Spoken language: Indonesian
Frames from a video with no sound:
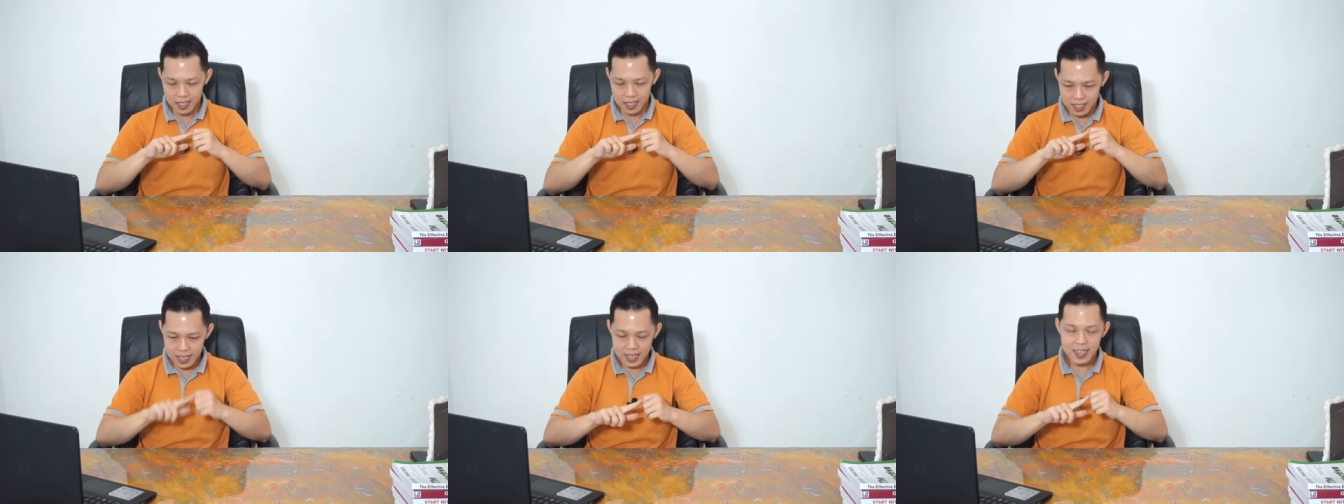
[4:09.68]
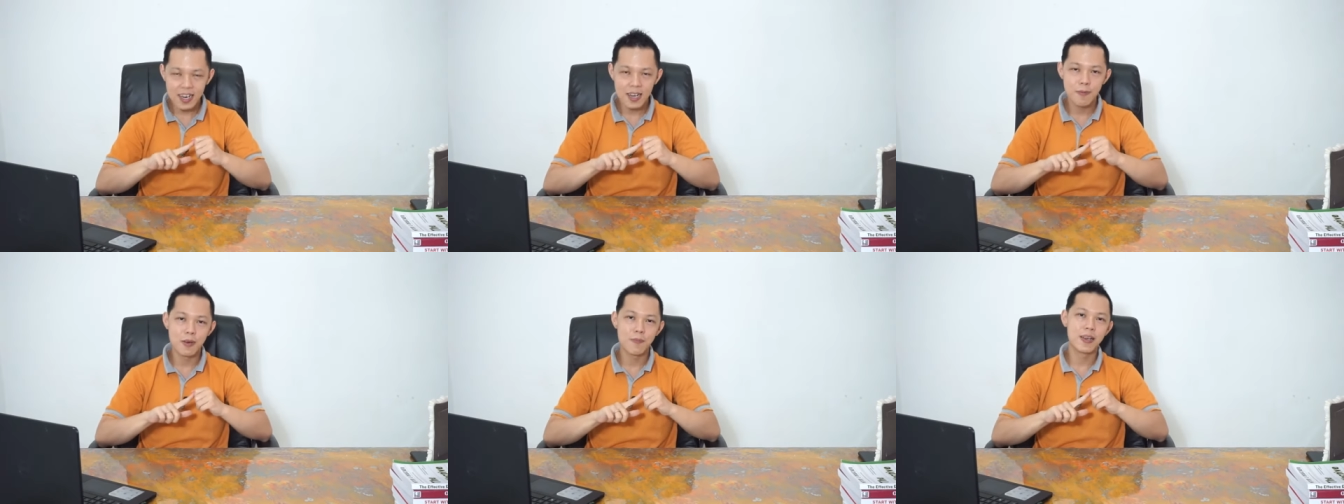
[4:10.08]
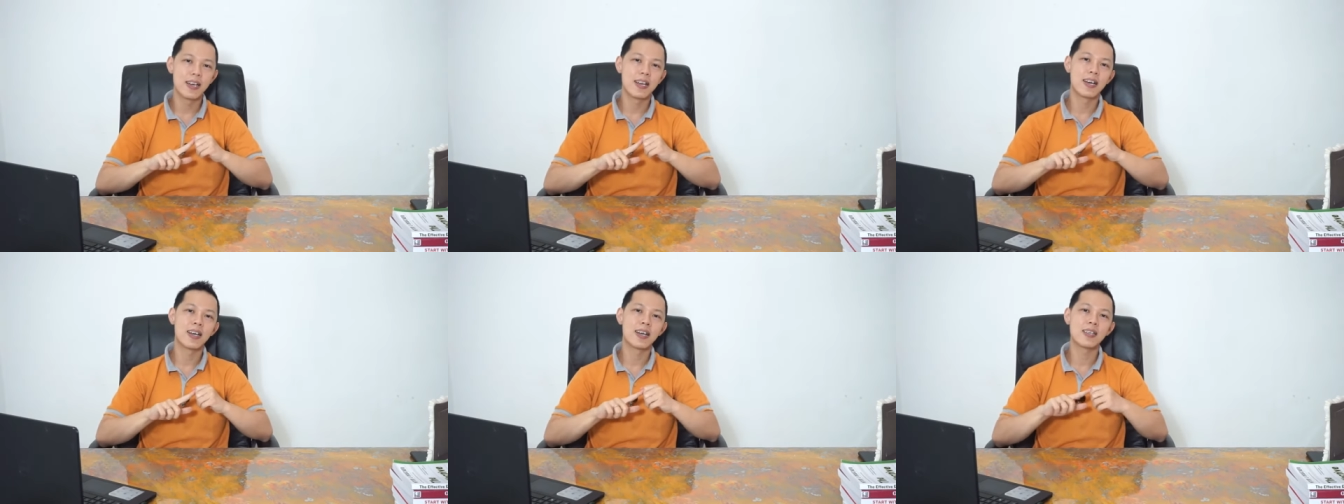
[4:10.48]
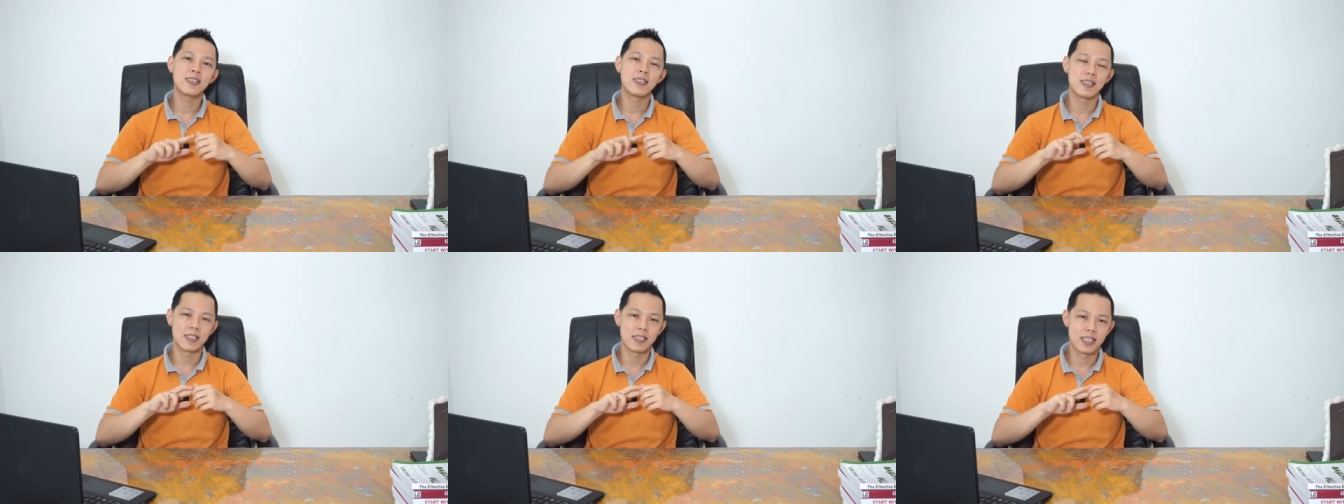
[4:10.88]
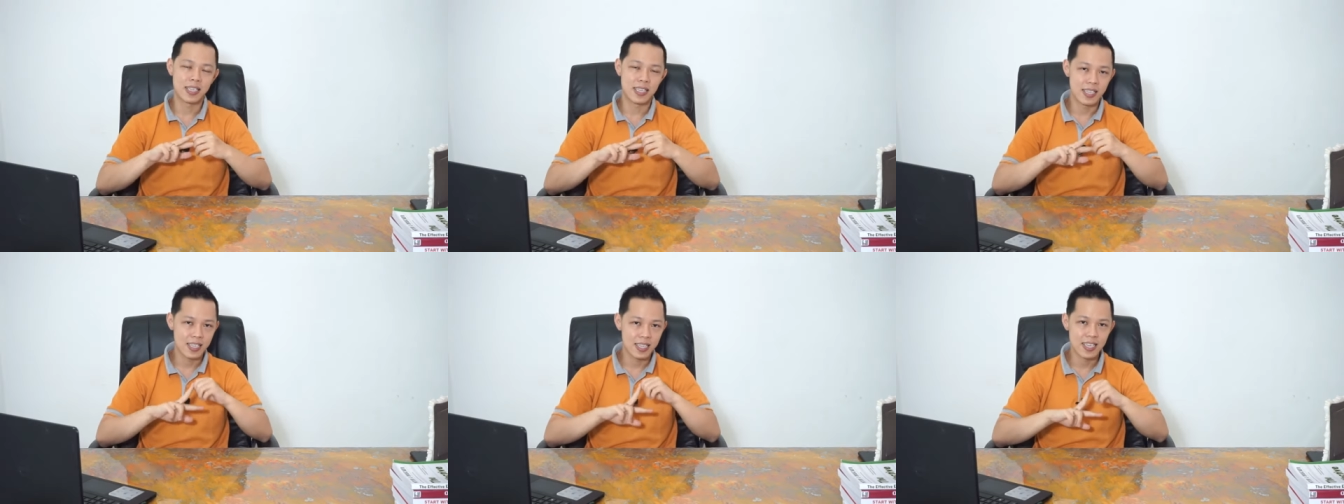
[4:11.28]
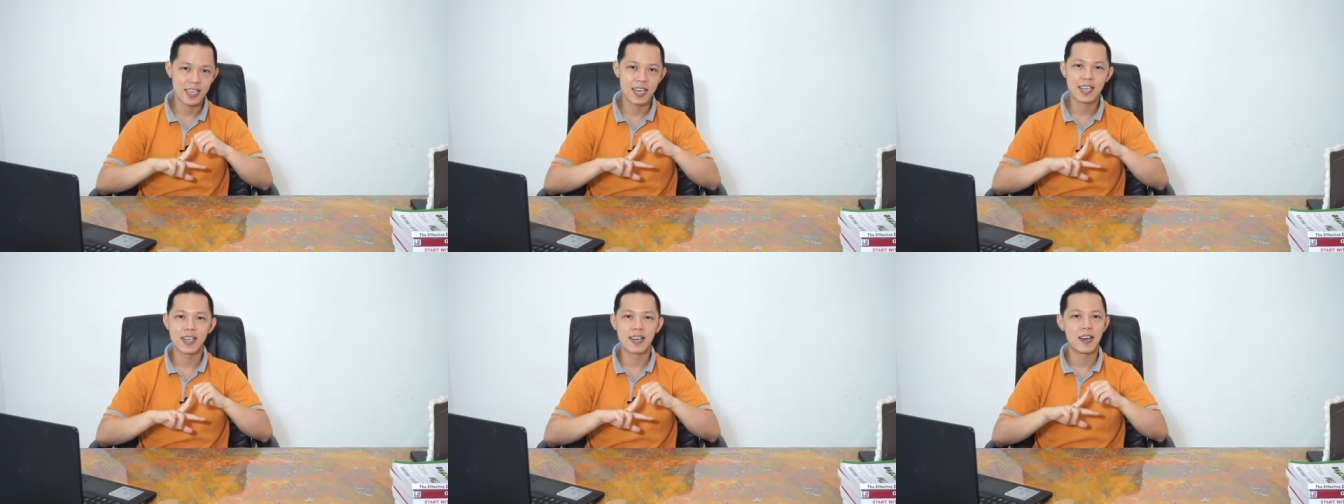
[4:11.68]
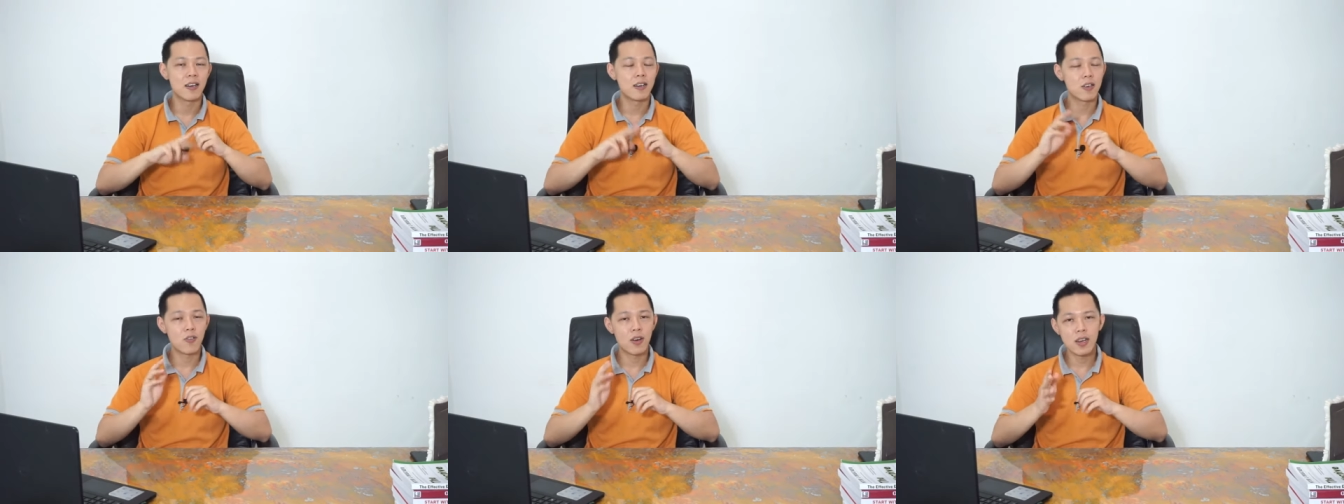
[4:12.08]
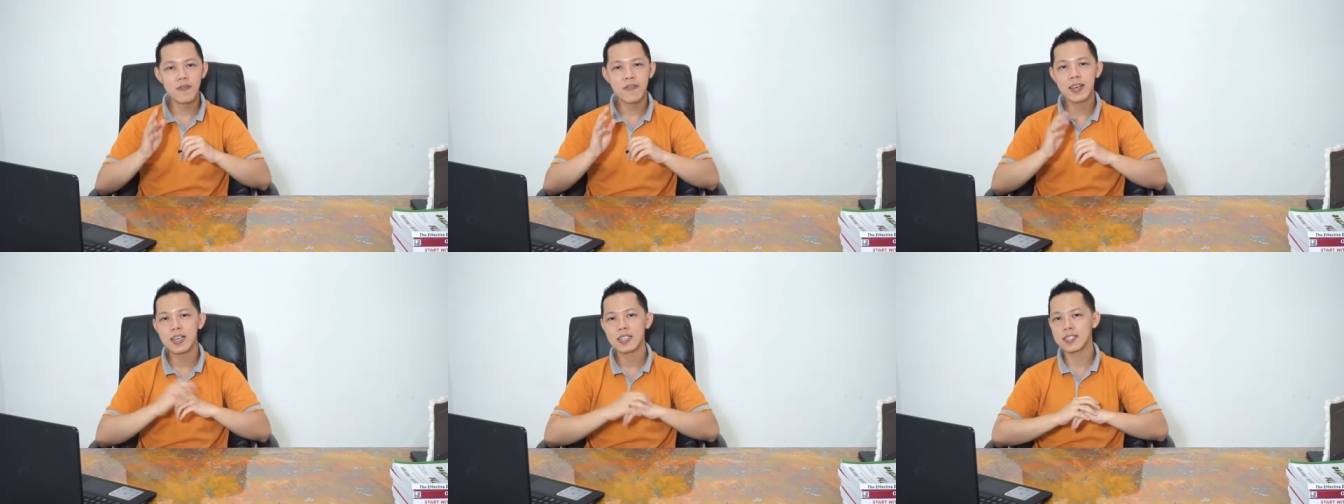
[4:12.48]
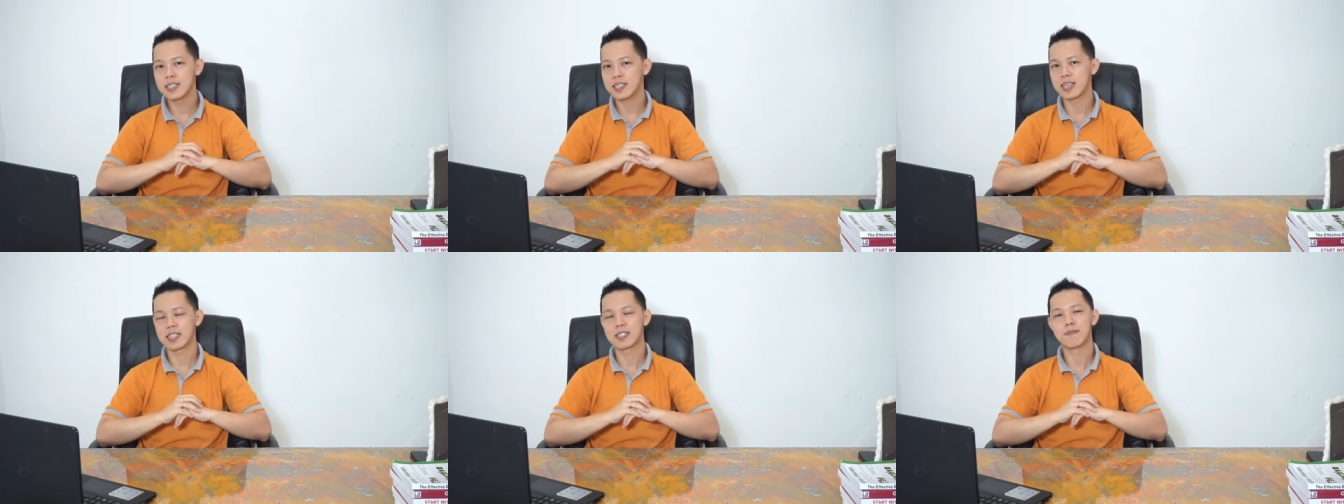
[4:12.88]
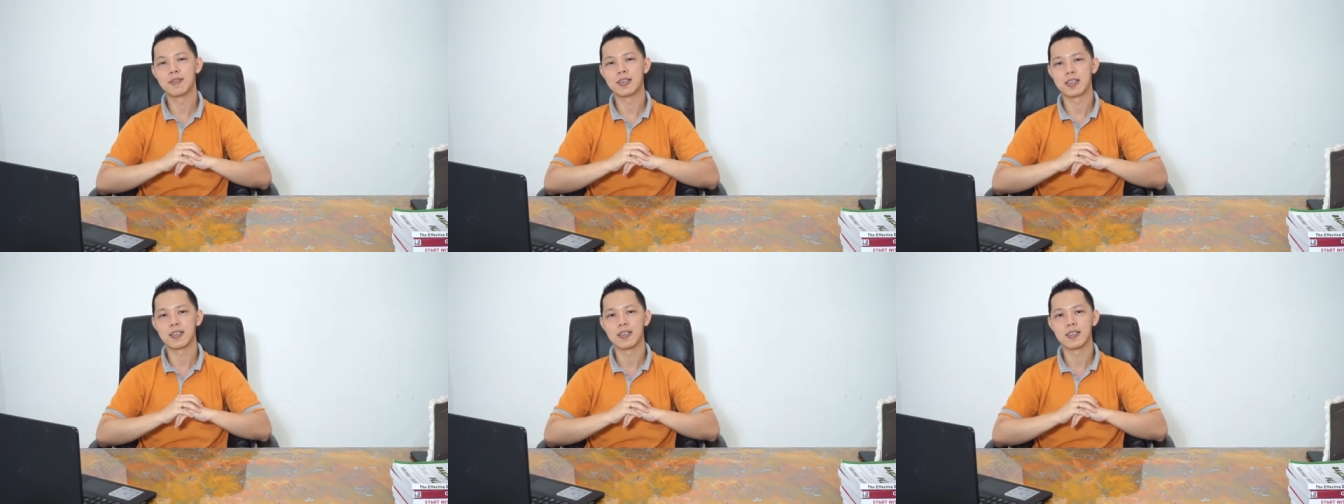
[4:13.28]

jadilah berbeda, dan ketiga adalah kualifikasi si customer.